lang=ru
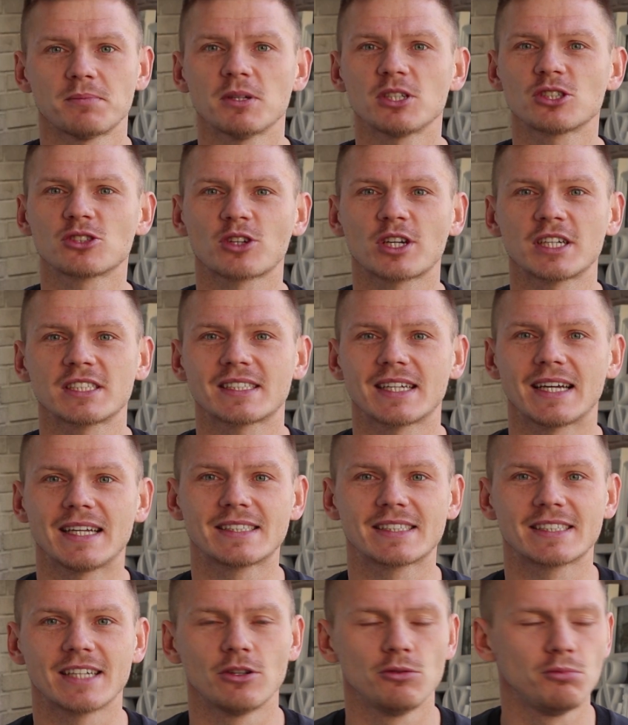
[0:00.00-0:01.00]
Теперь, что
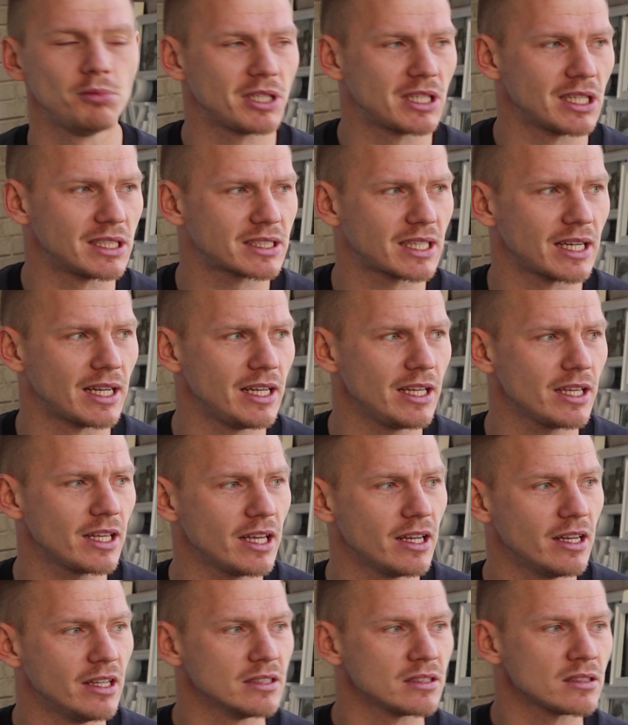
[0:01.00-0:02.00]
касается любительской
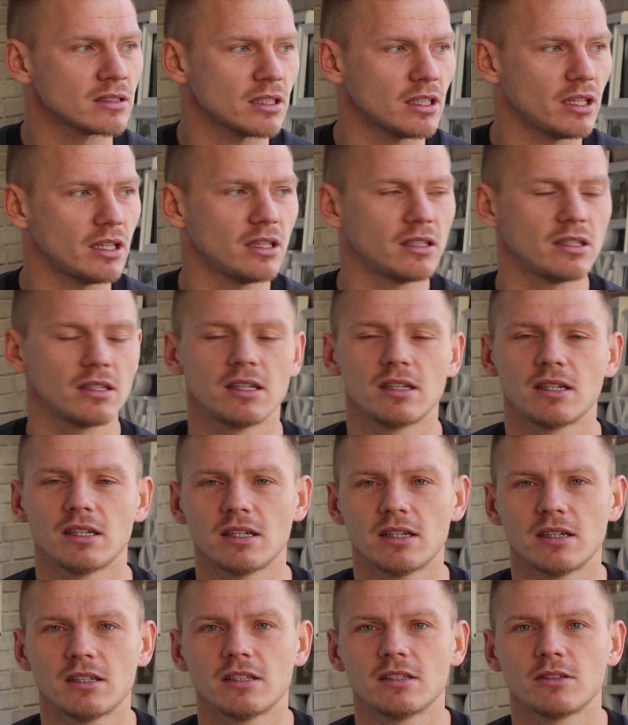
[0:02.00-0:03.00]
лиги и
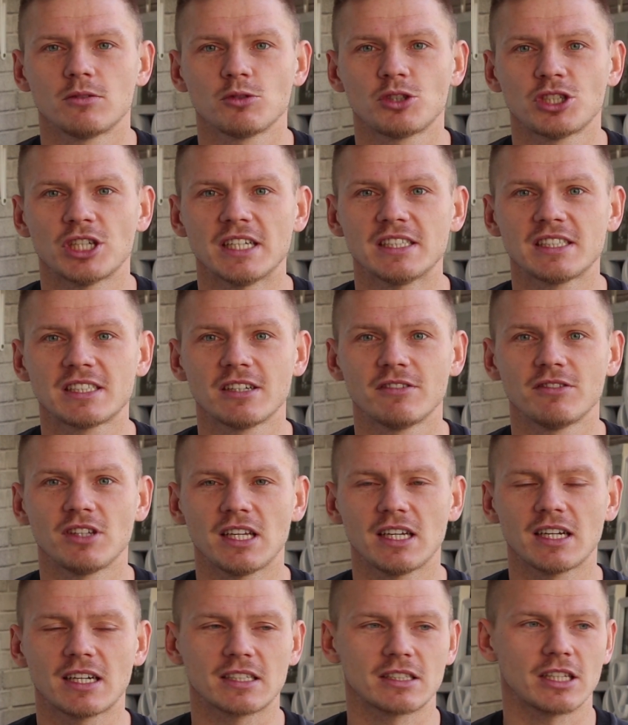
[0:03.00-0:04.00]
э, участия в
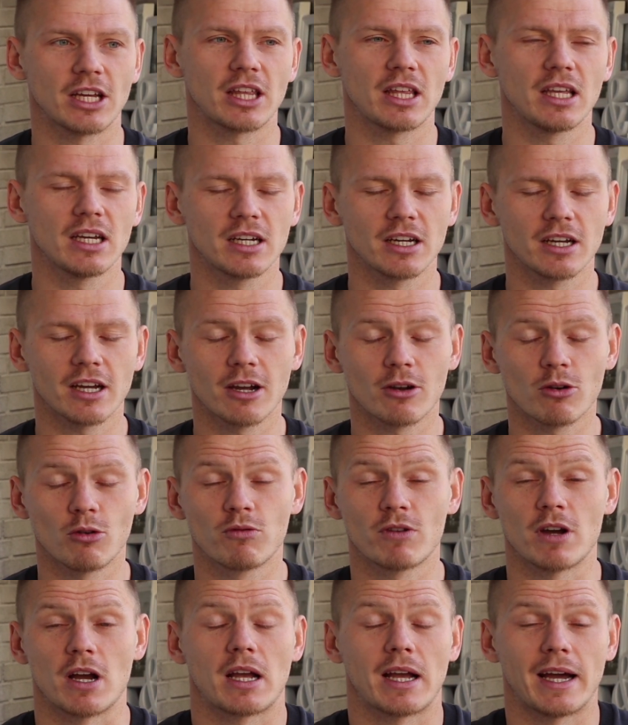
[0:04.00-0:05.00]
них таких
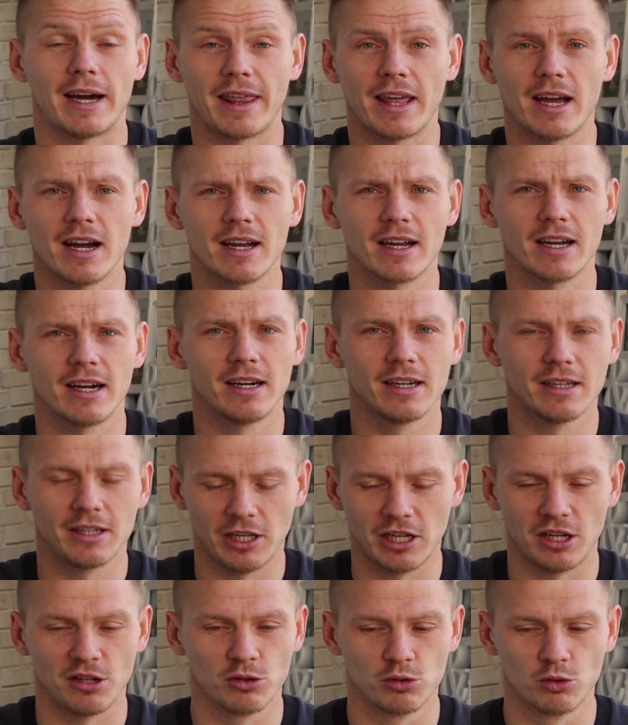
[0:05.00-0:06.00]
игроков, как Коряка
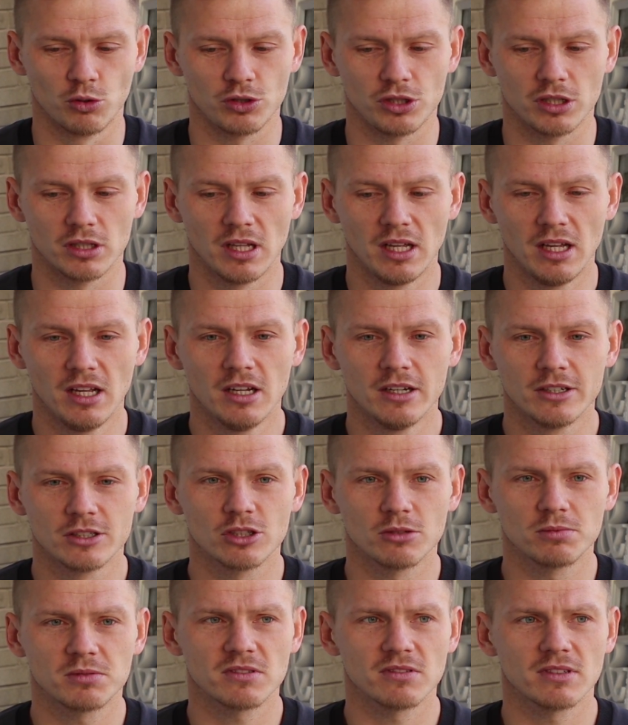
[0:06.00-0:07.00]
и Алдонин.
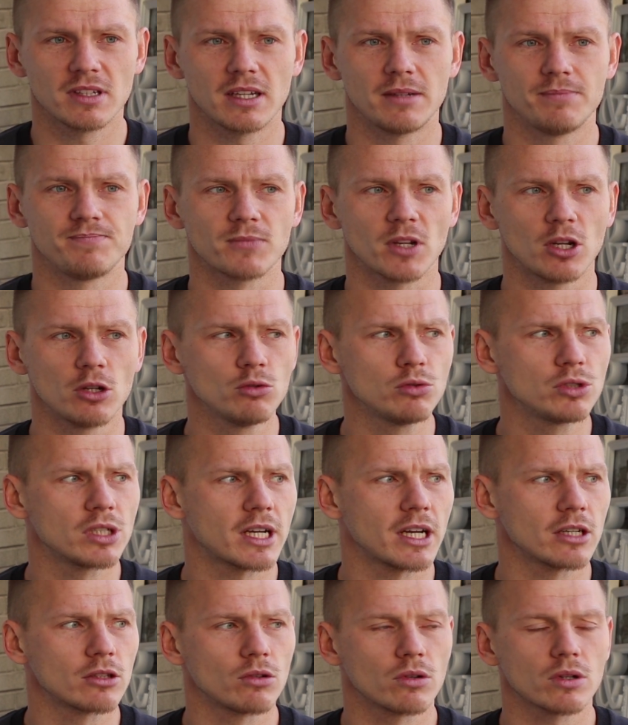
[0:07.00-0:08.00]
Собственно, люди,
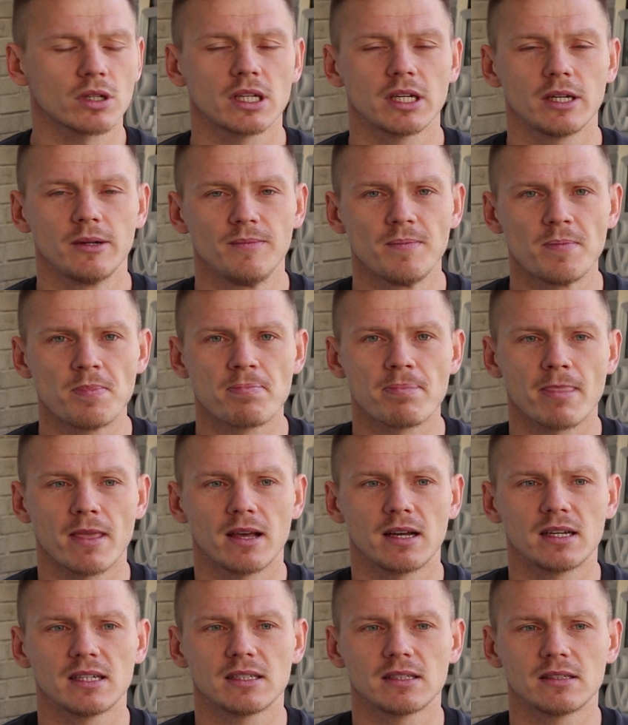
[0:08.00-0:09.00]
которые э,
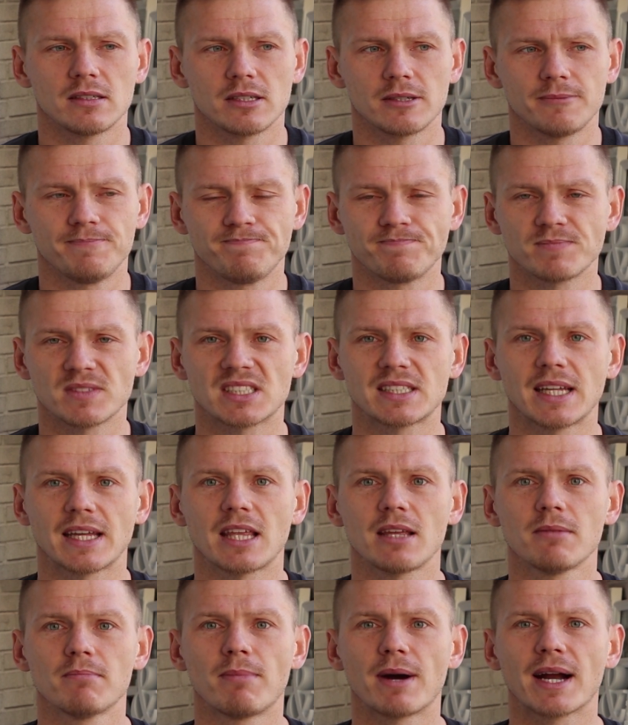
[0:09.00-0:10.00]
с
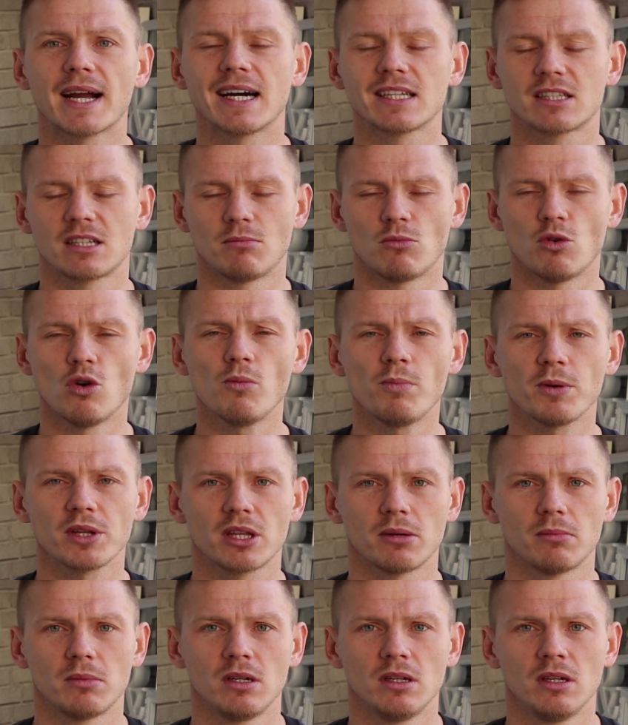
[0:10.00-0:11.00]
таким богатым
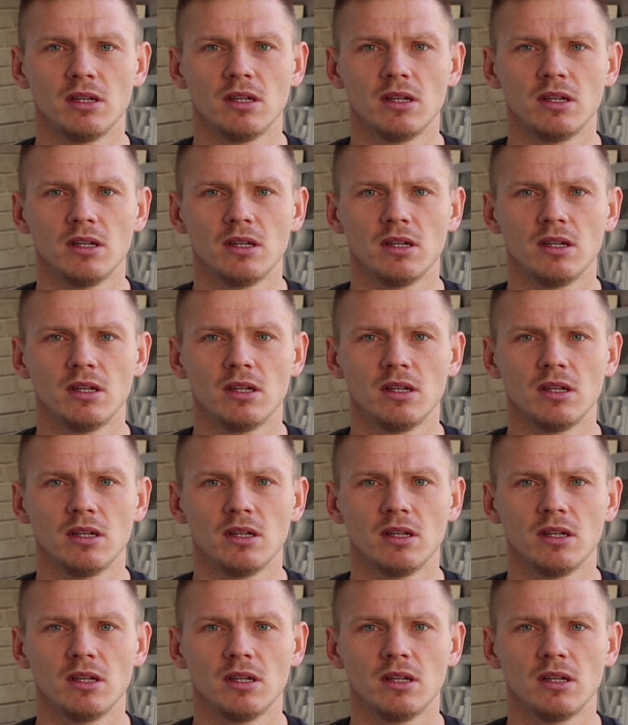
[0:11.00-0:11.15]
опытом,